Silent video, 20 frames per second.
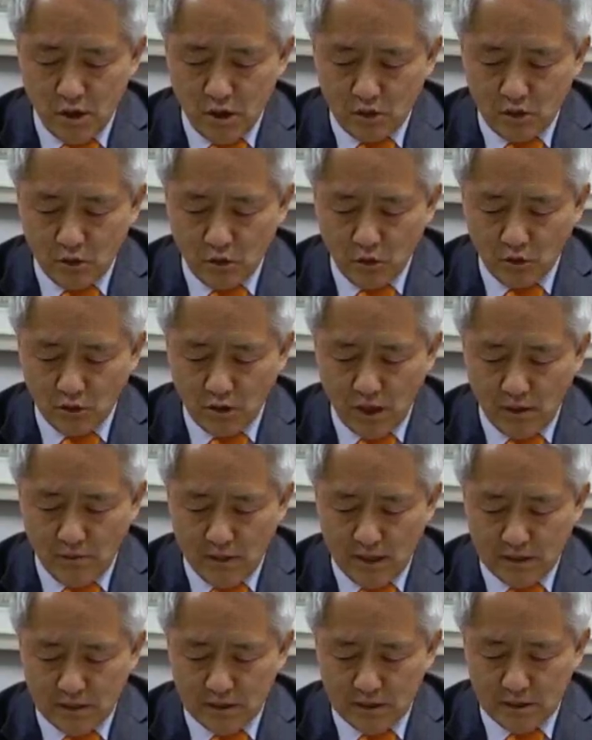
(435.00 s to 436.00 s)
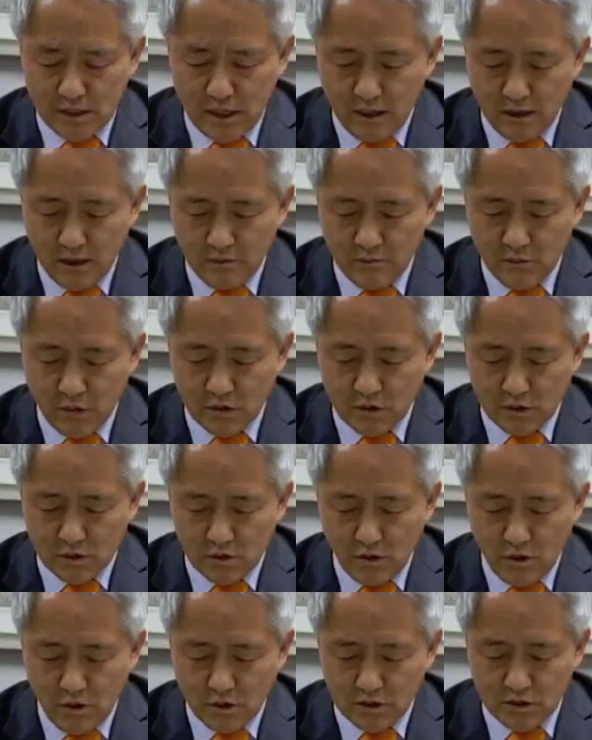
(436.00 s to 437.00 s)
동남아 시장
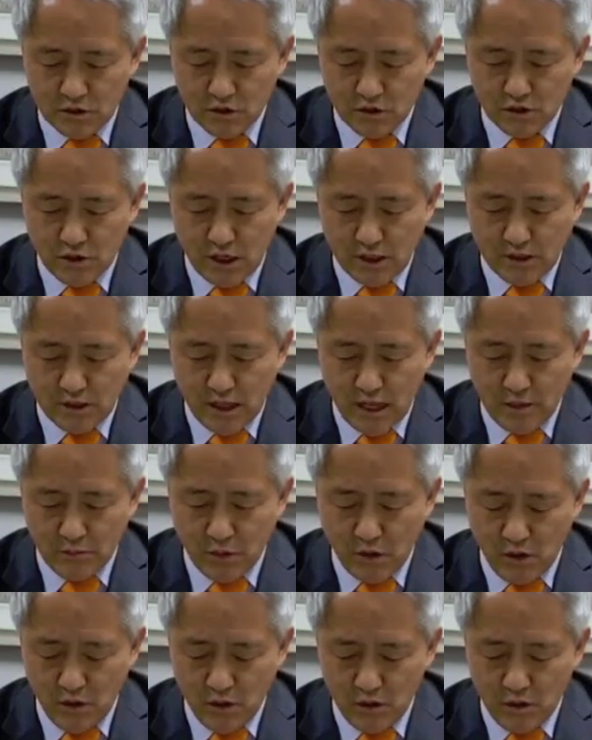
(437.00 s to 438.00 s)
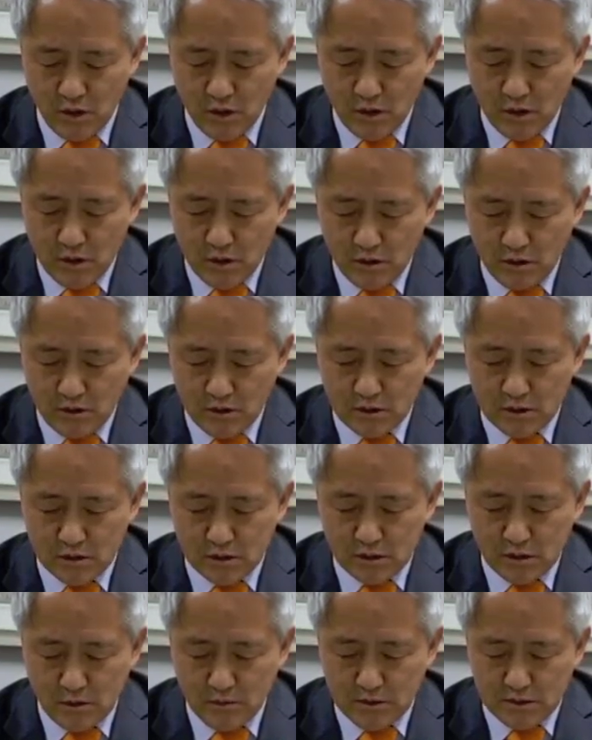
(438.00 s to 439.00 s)
먼저 진출한 네이버, 현지
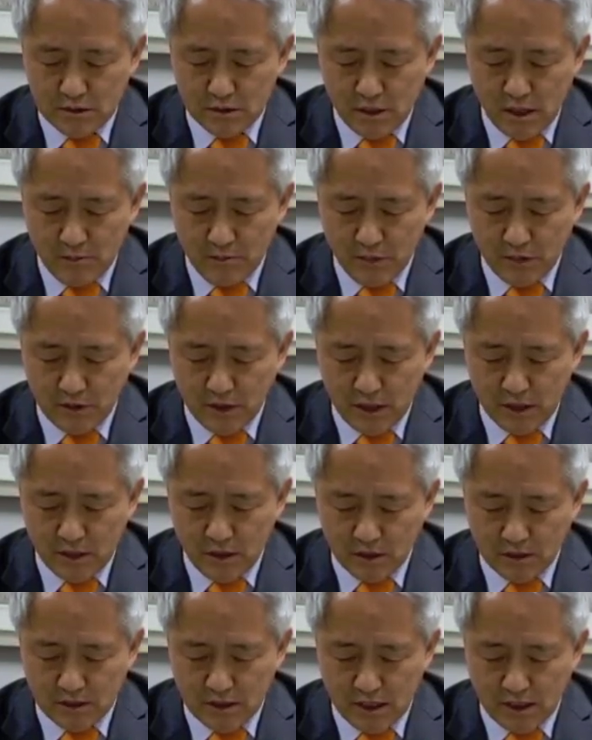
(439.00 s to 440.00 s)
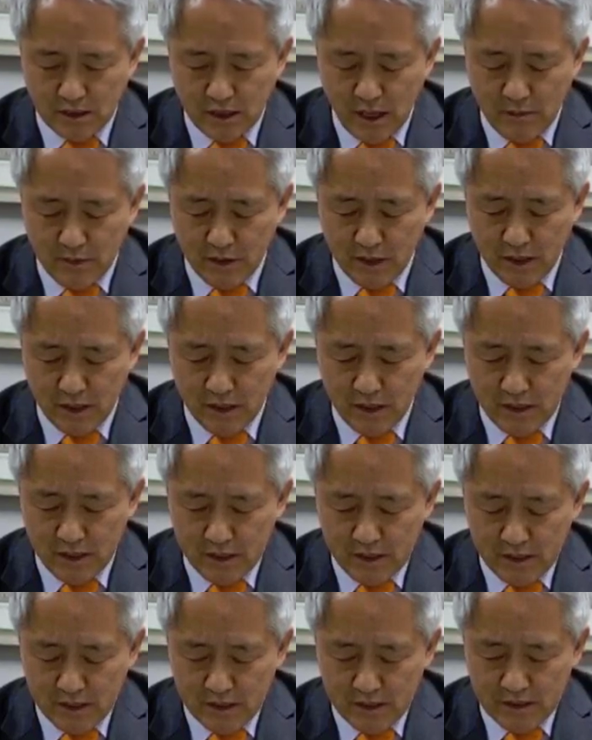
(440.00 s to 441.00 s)
서비스 개편의 경쟁 대비,
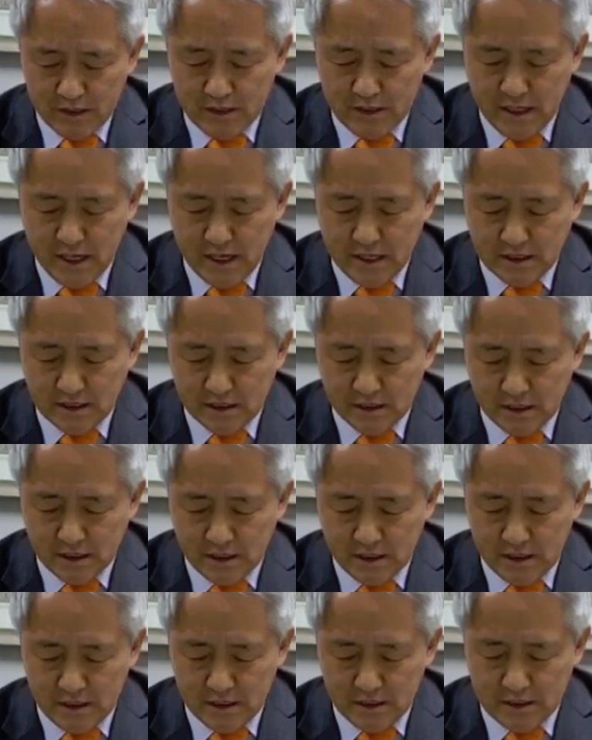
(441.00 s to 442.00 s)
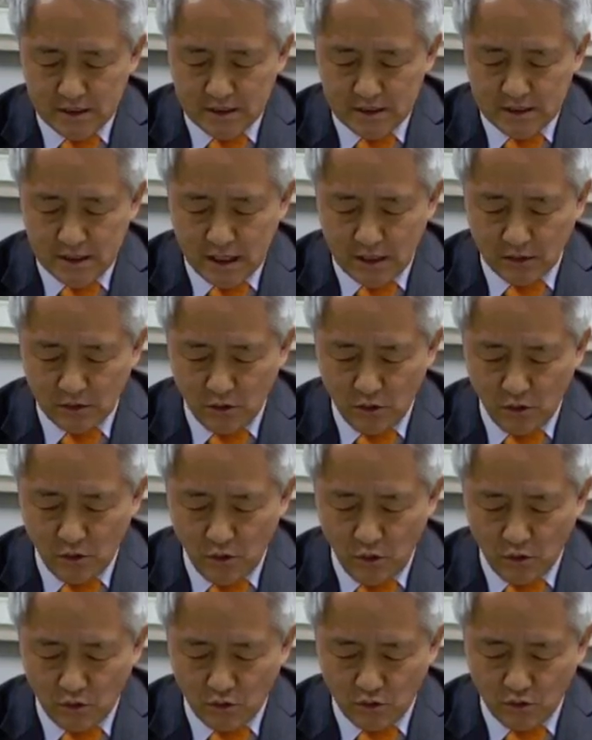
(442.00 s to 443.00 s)
이해진 일시장도
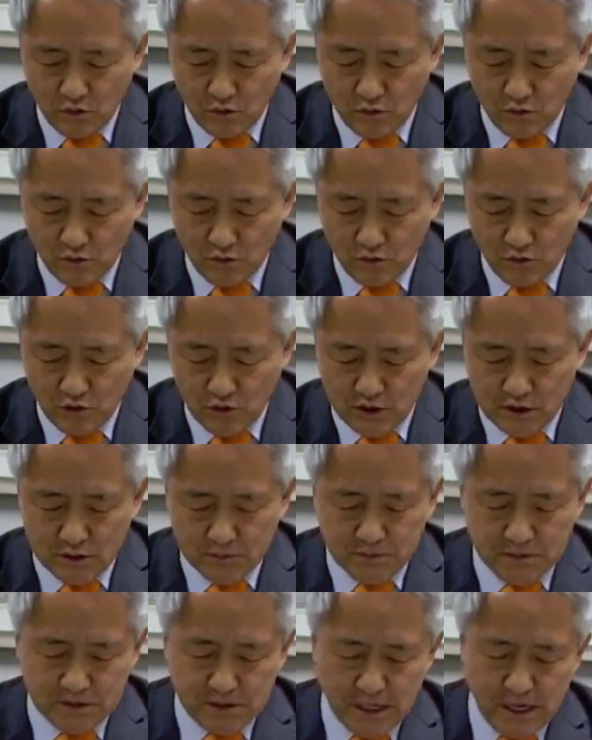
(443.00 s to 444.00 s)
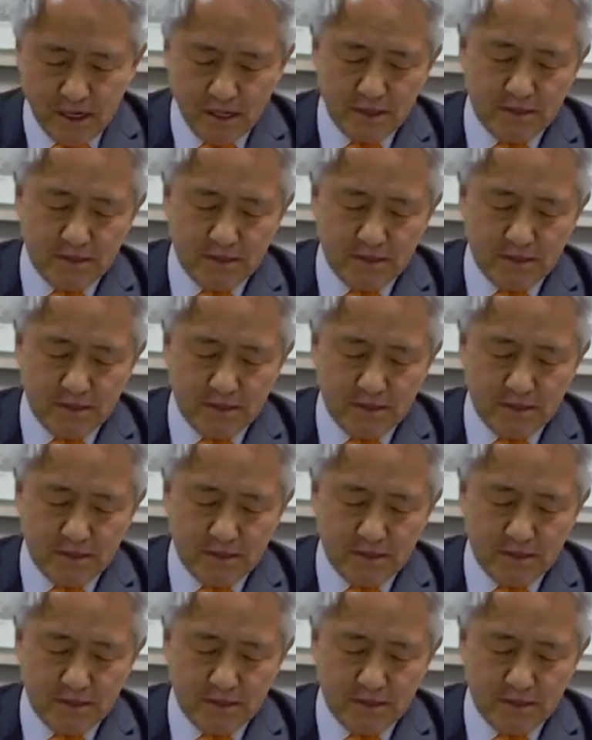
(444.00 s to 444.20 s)
꼭 뒤집자,